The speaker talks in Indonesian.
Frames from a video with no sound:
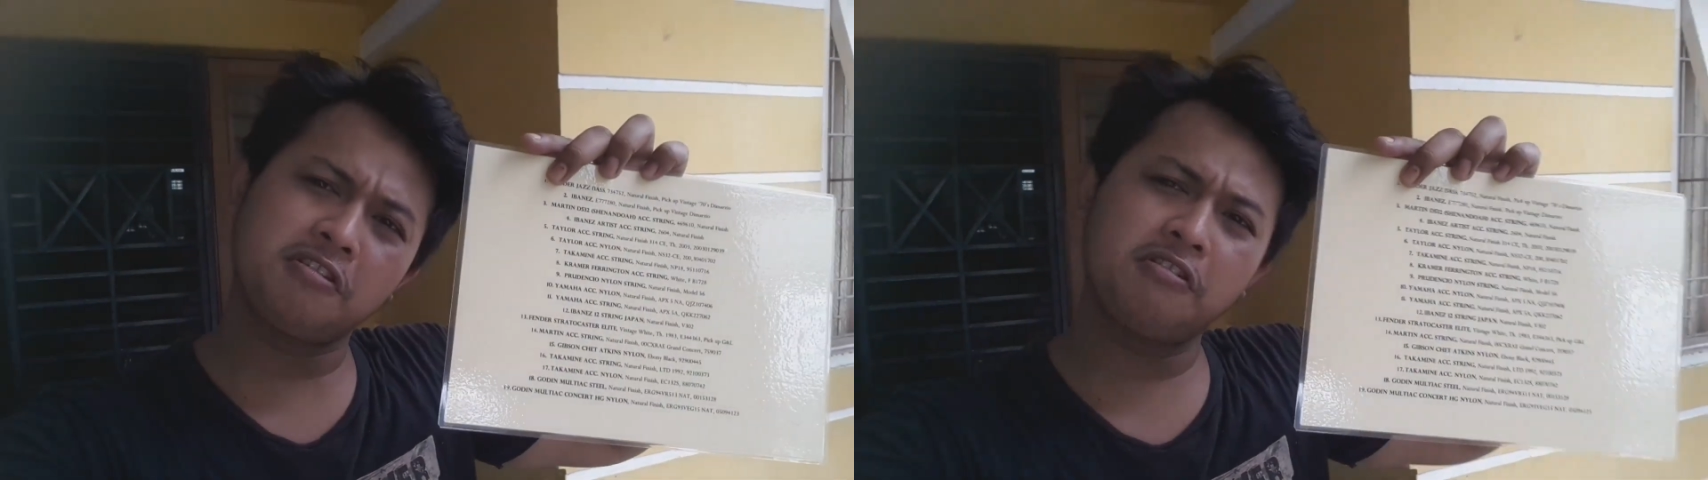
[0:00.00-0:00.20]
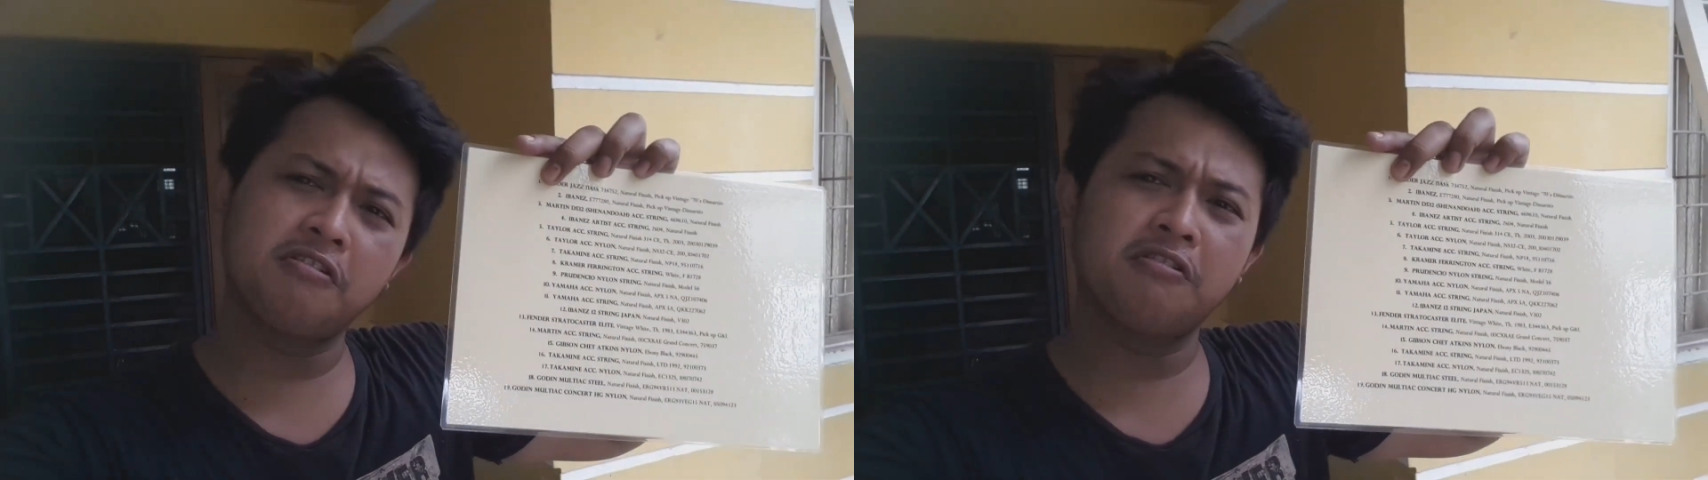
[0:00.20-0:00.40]

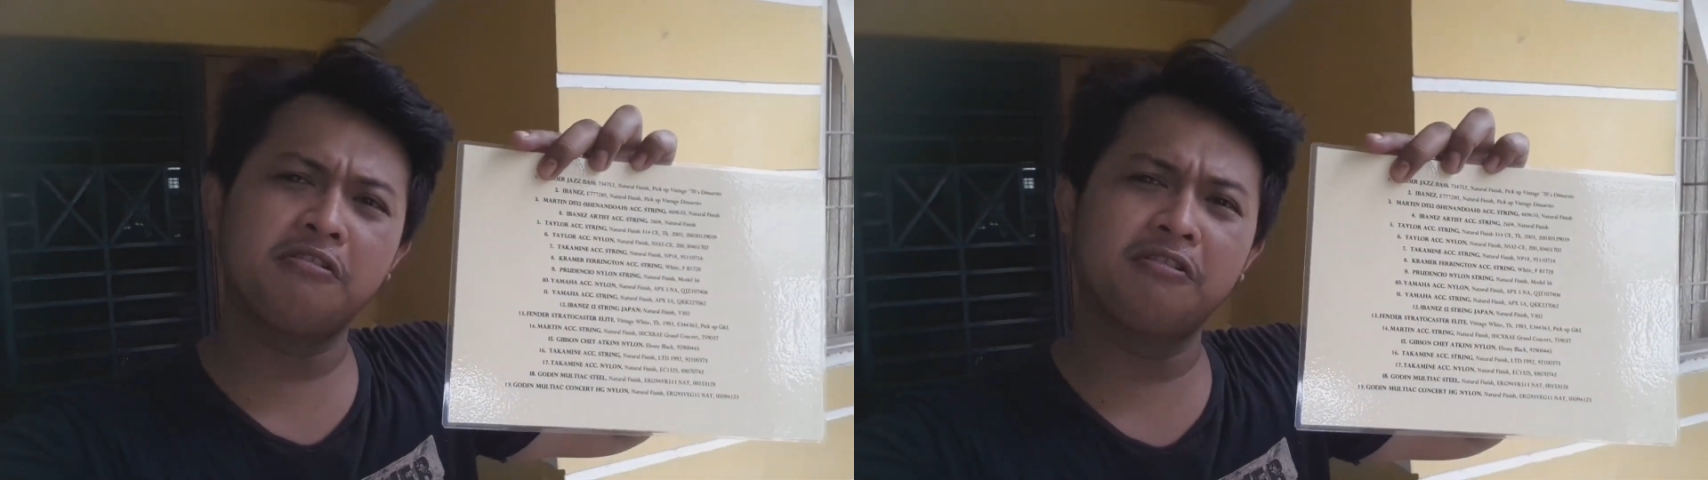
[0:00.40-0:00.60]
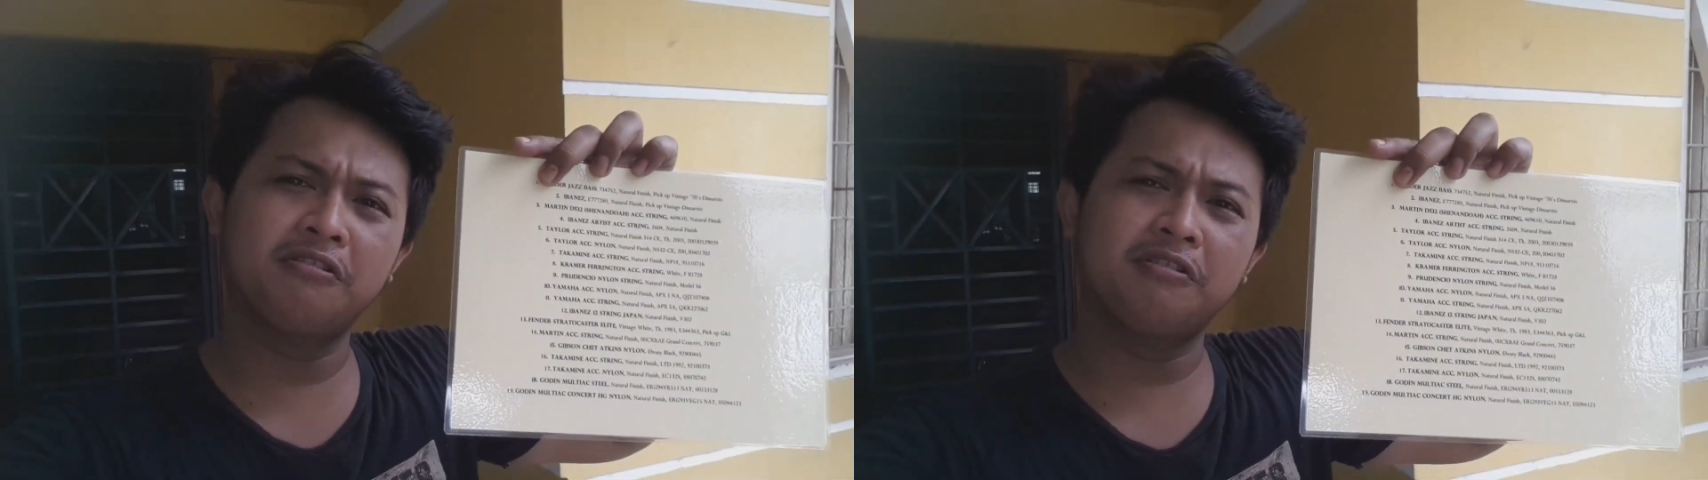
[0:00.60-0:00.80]

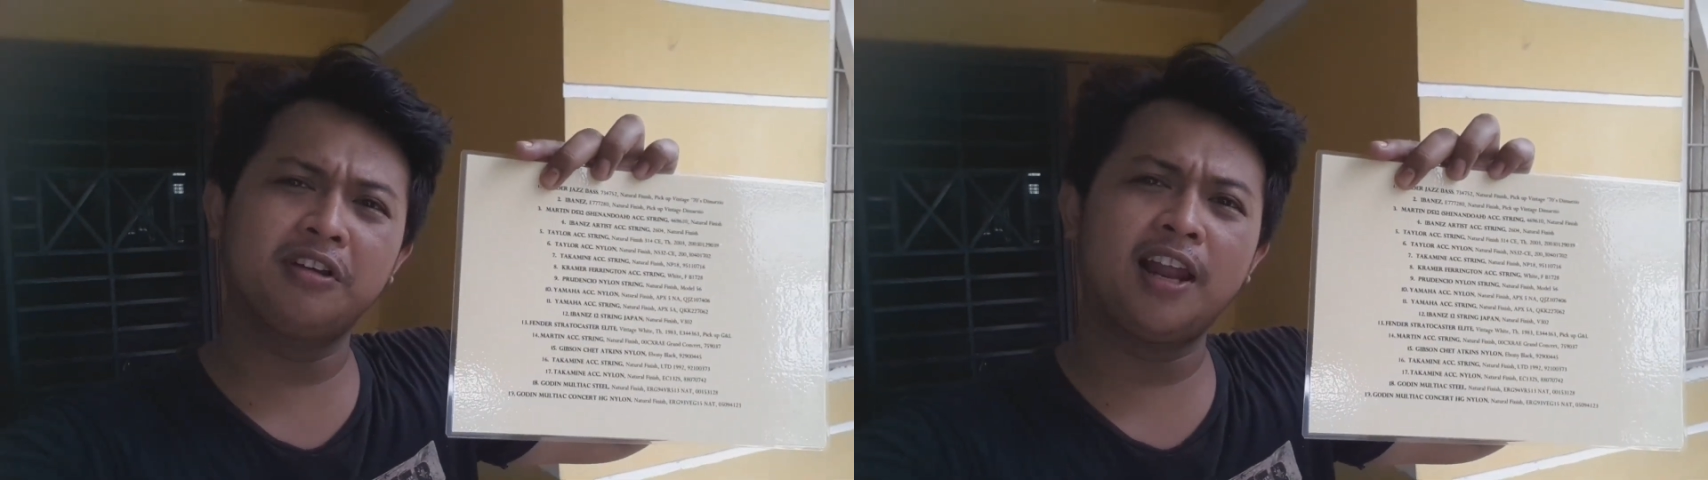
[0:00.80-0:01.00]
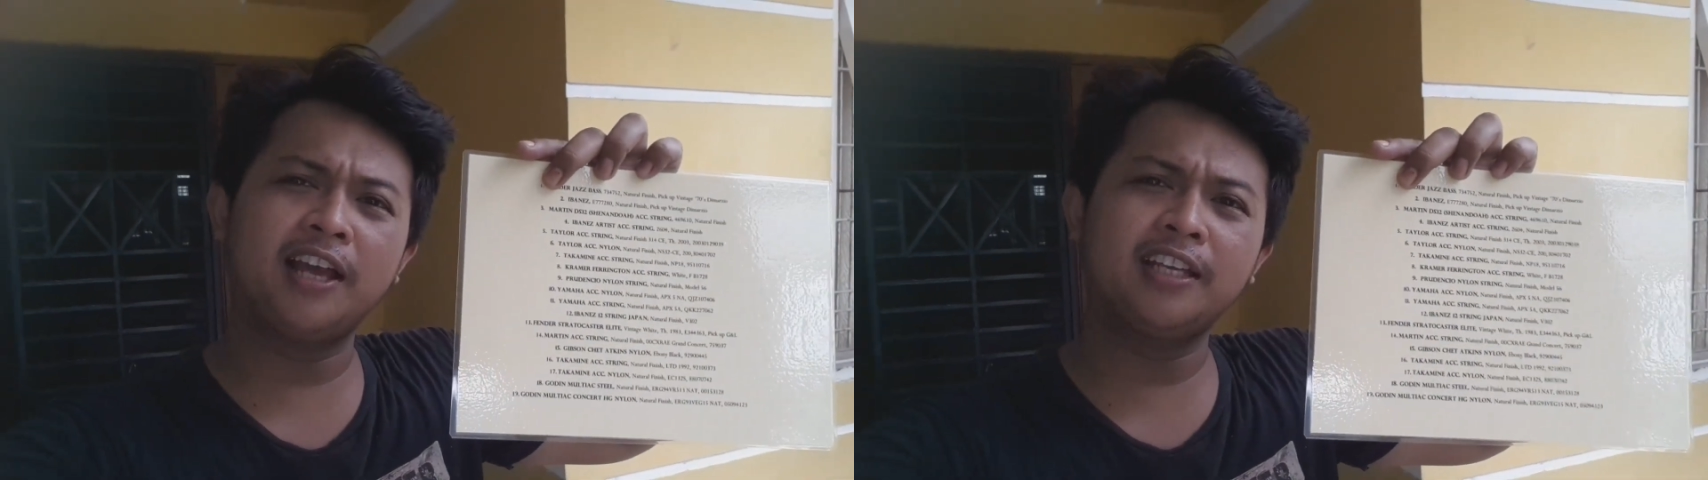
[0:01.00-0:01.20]
Yuk,
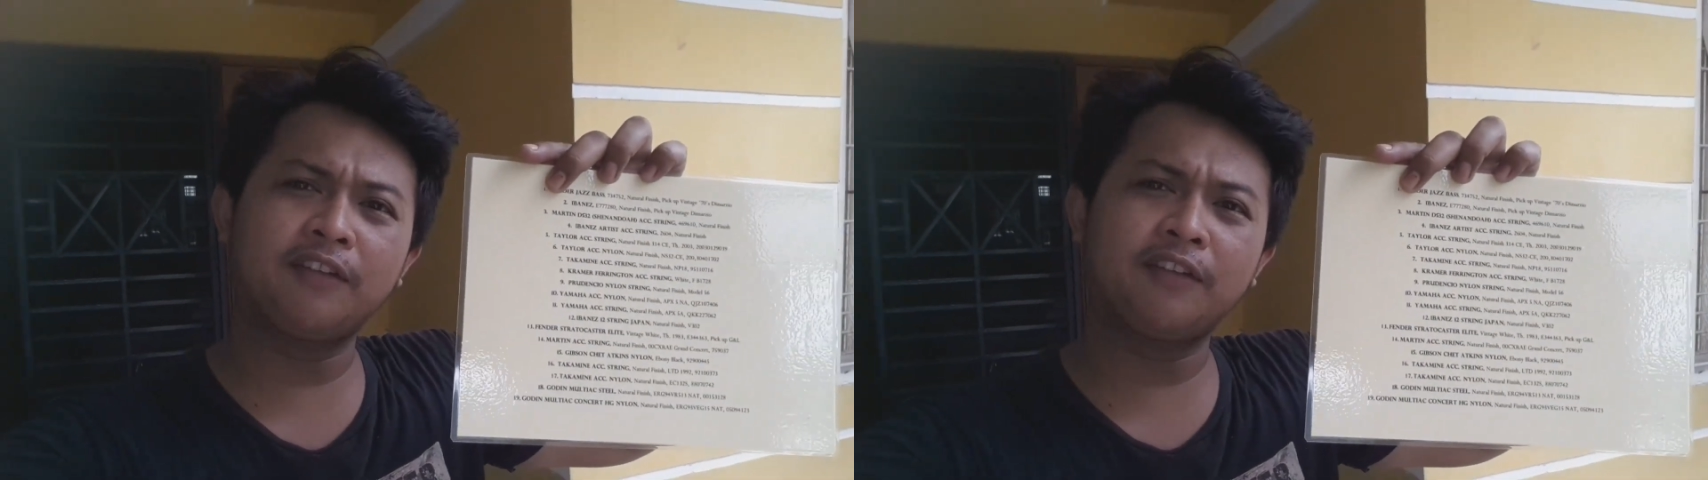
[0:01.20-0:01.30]
lagi